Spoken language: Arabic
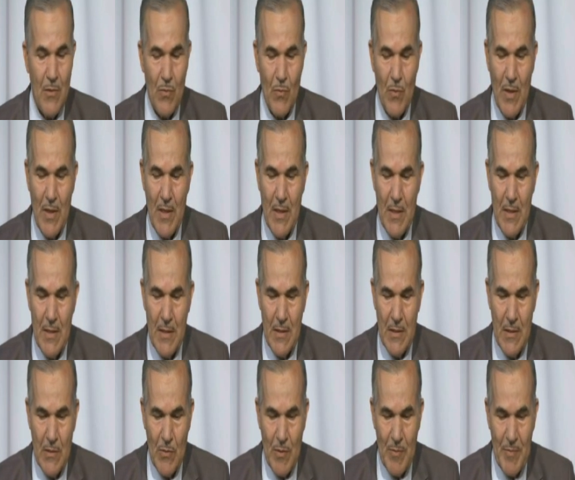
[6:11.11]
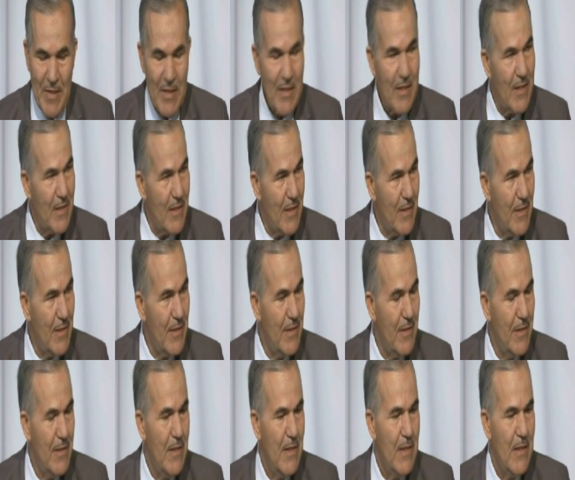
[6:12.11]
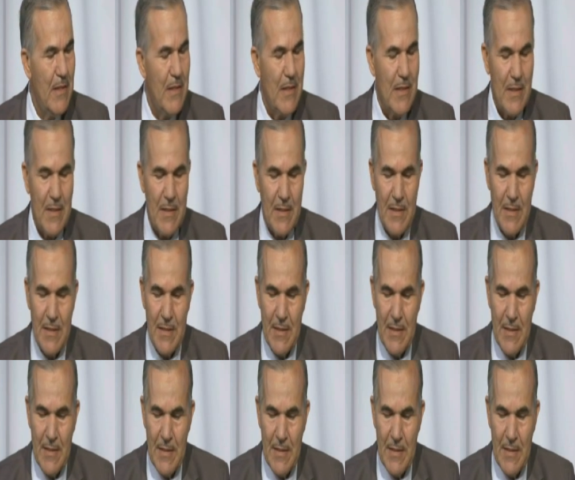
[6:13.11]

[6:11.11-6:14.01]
والبقية تأتي آه،